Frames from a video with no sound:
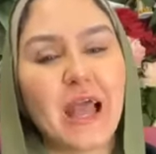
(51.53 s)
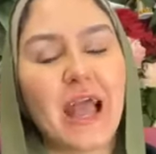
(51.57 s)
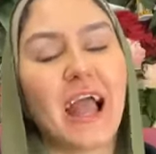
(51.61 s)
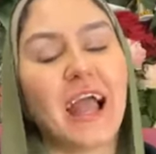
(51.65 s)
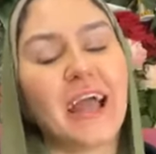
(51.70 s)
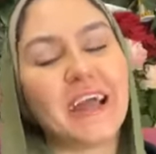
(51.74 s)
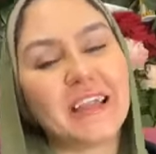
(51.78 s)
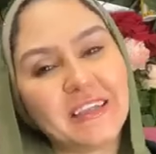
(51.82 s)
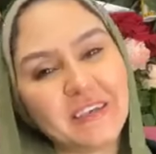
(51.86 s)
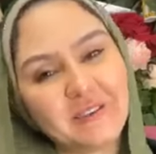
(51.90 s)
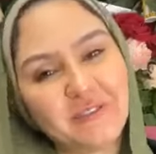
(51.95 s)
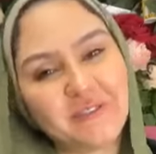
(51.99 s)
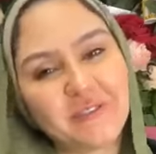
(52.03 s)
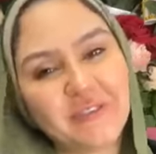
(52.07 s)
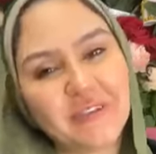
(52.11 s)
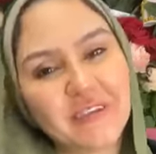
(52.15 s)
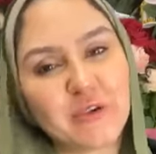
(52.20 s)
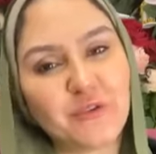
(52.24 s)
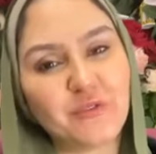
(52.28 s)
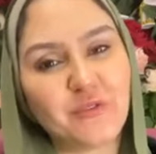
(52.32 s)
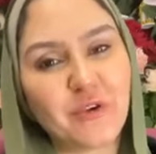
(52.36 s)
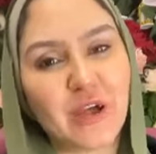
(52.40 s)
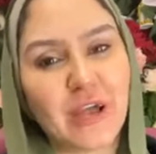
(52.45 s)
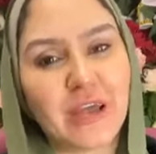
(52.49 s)
حليف
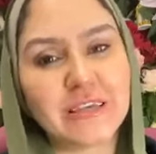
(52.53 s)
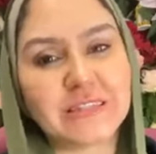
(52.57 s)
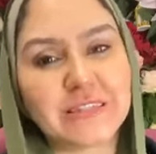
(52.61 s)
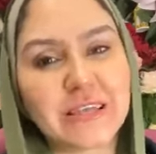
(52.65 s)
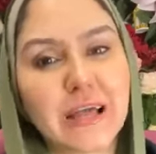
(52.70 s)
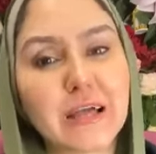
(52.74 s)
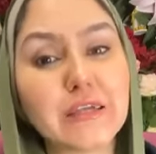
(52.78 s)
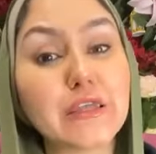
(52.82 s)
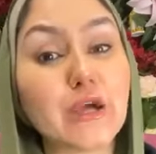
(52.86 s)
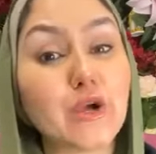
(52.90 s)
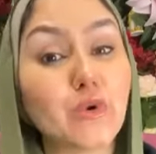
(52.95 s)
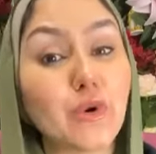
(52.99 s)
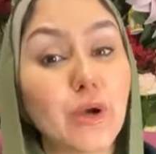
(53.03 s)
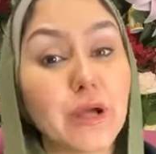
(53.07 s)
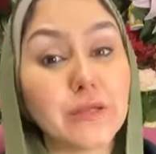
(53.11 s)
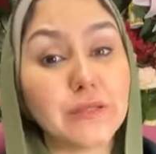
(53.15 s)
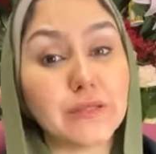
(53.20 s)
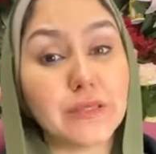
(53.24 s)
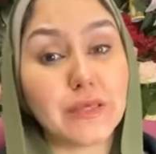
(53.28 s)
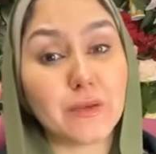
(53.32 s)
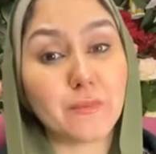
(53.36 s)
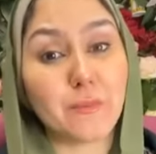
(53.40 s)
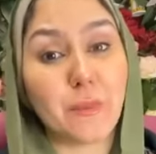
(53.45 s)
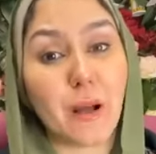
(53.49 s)
ليك فهيساعدك
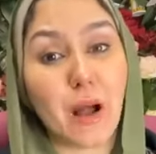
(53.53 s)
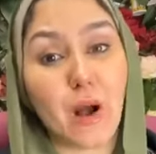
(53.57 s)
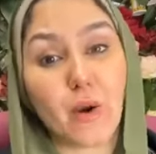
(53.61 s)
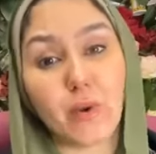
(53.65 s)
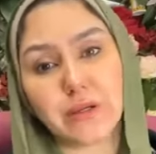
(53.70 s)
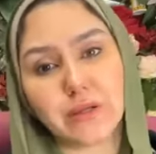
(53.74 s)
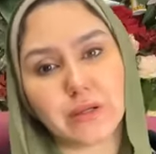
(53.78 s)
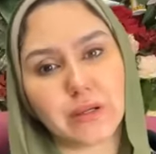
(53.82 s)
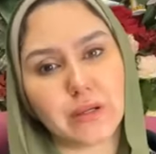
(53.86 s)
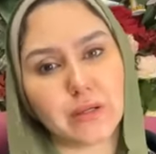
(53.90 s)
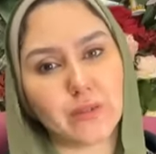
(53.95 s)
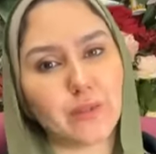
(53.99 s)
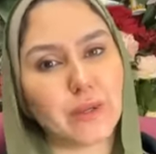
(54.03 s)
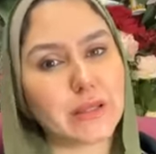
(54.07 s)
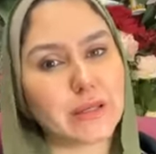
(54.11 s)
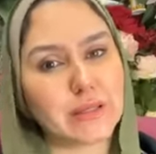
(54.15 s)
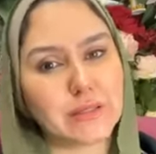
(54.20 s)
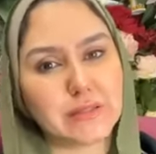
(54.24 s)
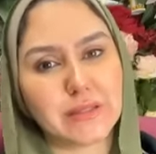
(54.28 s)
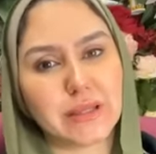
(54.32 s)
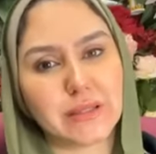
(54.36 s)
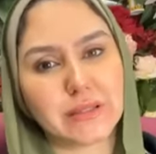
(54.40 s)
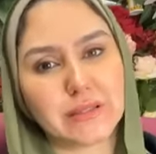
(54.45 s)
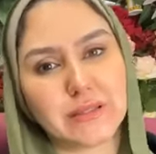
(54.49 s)
وهيديك باور حلوة
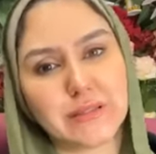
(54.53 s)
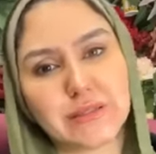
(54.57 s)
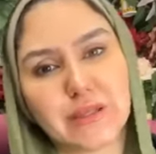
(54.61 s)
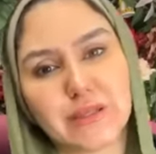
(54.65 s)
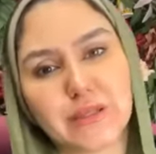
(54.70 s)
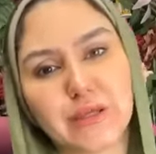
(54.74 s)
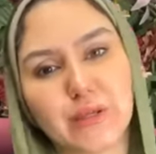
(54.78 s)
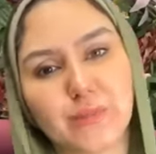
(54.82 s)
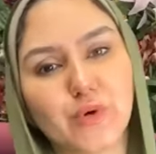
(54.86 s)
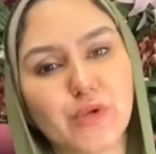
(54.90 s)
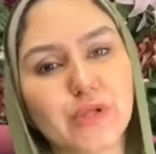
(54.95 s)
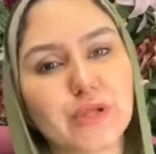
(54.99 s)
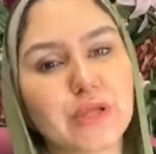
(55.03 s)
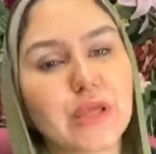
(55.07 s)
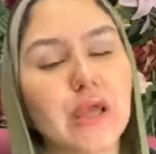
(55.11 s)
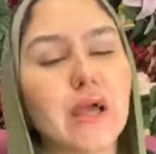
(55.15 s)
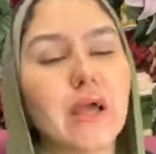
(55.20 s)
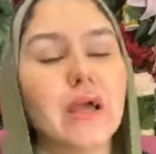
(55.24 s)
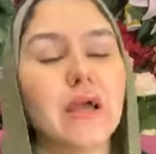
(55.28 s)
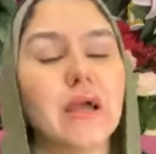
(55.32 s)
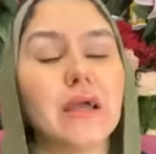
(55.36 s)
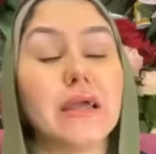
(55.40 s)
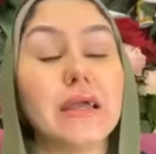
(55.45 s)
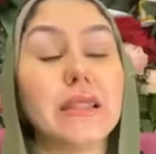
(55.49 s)
جدا جدا يا برج
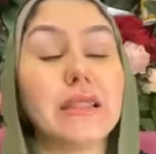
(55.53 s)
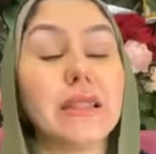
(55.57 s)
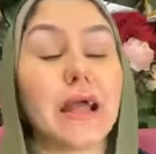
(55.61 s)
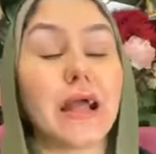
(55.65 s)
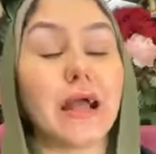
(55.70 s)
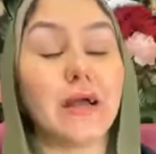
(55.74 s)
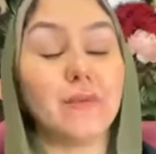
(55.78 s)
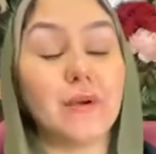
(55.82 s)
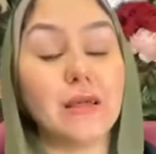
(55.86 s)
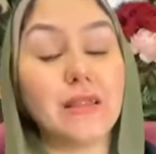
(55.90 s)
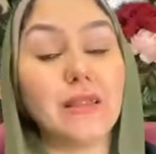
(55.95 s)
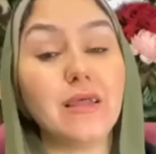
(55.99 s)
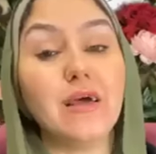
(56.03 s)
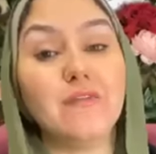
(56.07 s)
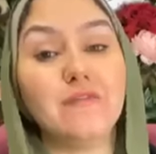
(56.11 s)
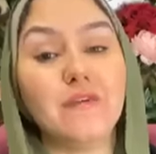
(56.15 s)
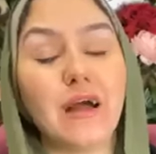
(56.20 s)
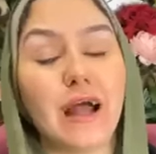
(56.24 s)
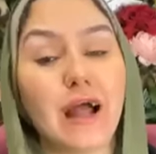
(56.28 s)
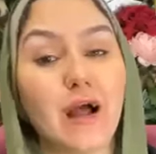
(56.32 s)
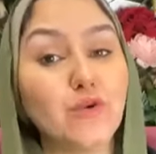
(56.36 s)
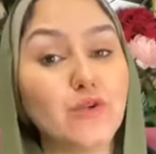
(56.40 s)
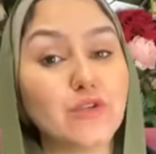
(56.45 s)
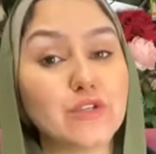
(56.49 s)
الحمل
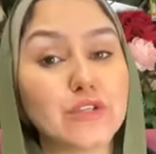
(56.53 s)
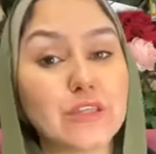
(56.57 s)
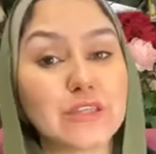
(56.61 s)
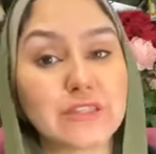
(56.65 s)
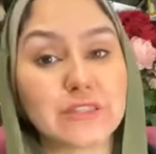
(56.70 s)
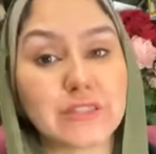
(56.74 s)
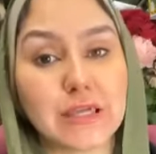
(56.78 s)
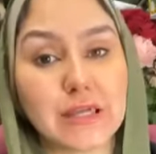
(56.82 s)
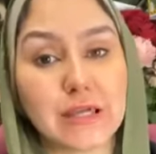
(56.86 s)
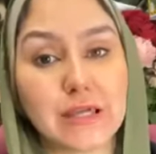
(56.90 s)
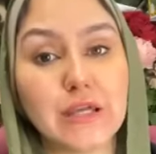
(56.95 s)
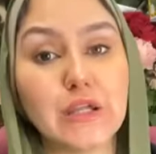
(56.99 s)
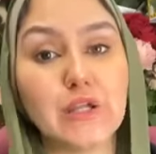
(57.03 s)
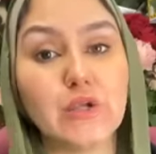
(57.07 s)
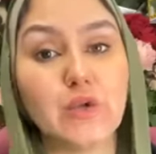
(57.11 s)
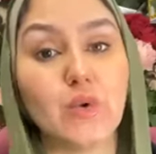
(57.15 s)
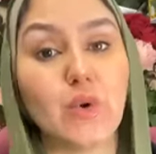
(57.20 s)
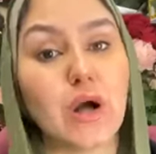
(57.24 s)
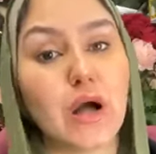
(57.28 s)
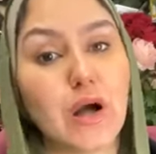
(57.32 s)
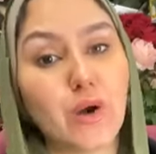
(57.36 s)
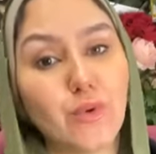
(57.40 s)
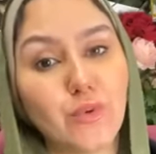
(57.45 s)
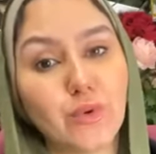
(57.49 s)
فحاولوا
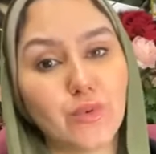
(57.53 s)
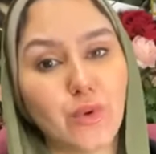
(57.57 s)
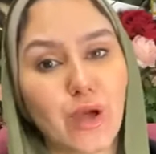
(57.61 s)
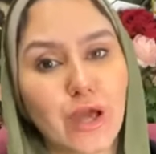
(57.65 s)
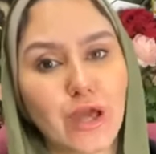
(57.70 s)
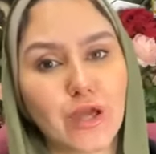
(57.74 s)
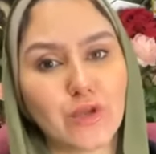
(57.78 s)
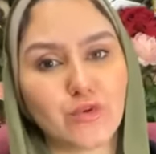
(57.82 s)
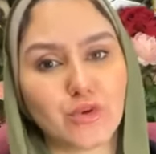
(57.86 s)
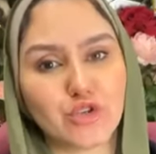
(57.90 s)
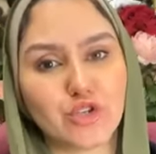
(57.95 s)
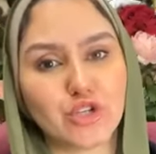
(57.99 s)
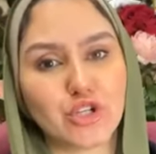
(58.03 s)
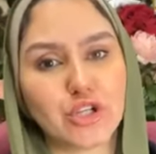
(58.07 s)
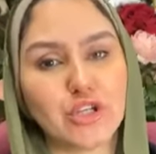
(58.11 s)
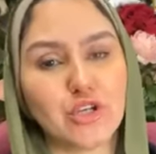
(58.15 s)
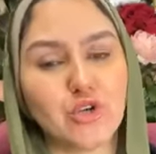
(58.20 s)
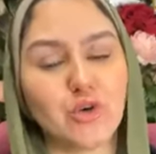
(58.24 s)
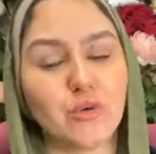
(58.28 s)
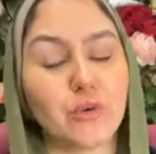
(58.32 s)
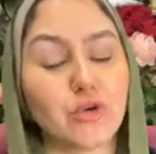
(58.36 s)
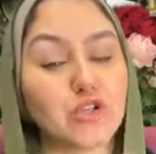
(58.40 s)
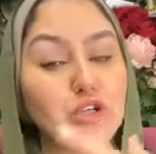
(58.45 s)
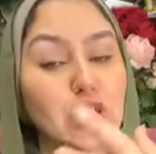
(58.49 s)
تستغلوا أول 21
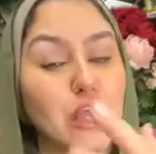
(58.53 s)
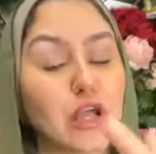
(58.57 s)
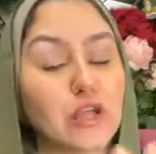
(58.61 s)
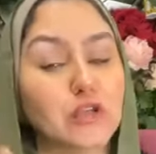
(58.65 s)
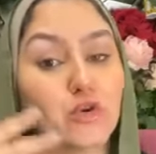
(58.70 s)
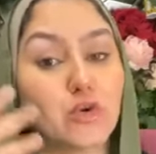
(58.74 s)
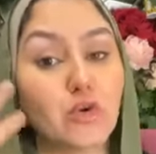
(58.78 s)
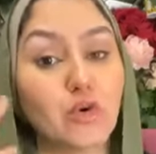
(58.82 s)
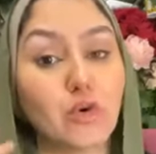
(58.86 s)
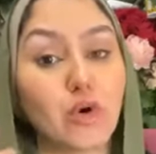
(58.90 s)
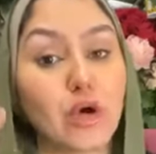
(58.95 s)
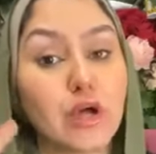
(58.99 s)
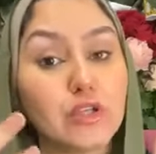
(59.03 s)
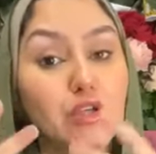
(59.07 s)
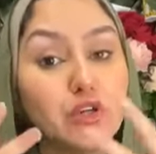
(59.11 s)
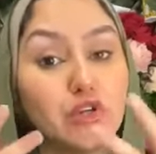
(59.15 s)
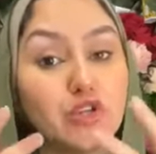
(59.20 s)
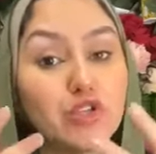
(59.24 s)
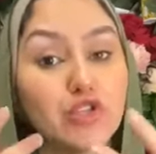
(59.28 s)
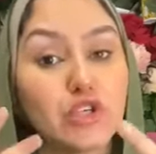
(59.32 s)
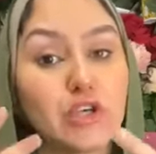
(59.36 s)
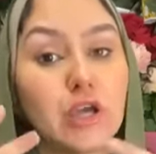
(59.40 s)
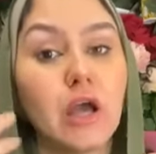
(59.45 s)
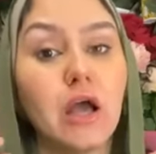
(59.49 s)
يوم عشان عندكم
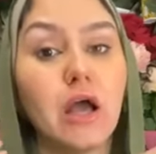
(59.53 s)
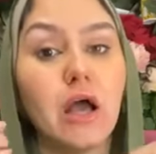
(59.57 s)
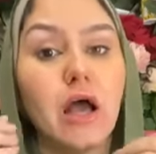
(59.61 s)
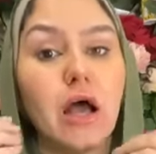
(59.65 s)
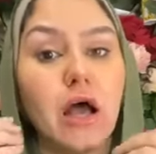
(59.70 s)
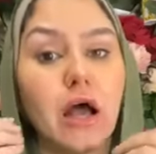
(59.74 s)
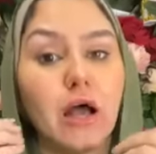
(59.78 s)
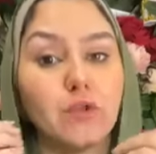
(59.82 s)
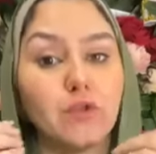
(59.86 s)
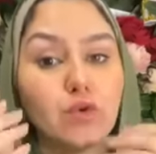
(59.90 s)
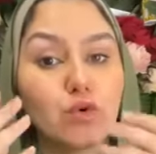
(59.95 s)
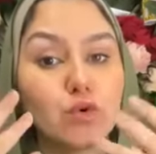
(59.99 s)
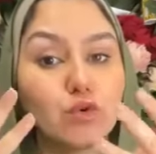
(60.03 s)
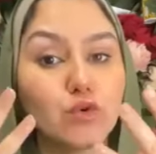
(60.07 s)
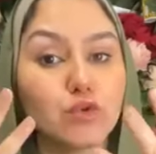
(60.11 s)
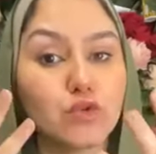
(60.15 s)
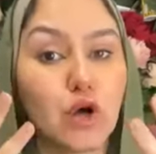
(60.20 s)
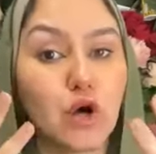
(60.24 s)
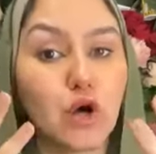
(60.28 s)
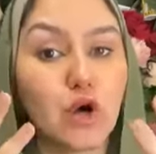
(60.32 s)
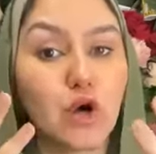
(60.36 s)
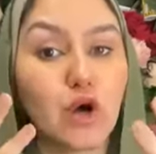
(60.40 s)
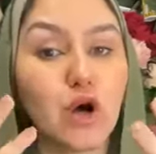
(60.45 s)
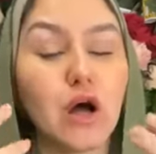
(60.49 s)
انرجي عندكم
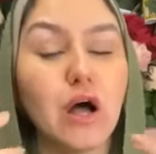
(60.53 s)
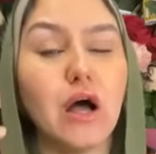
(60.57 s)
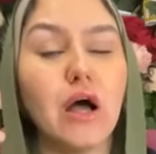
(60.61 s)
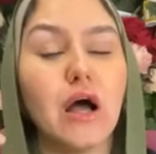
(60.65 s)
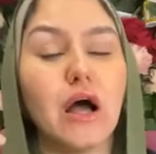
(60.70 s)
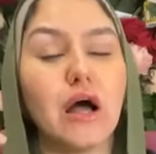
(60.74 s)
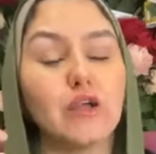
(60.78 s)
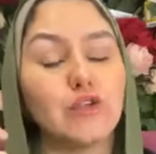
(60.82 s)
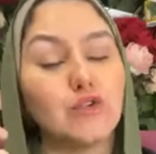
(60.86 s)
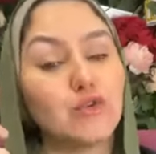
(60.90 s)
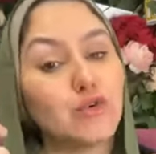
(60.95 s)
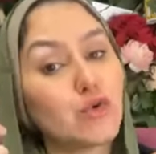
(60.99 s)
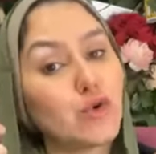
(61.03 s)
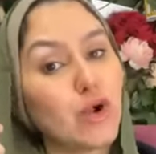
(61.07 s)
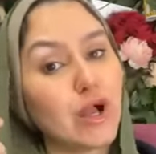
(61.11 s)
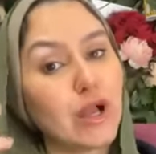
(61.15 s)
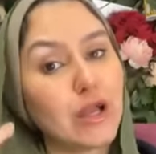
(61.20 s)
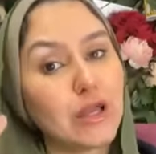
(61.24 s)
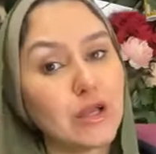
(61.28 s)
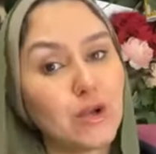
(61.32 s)
طاقة عندكم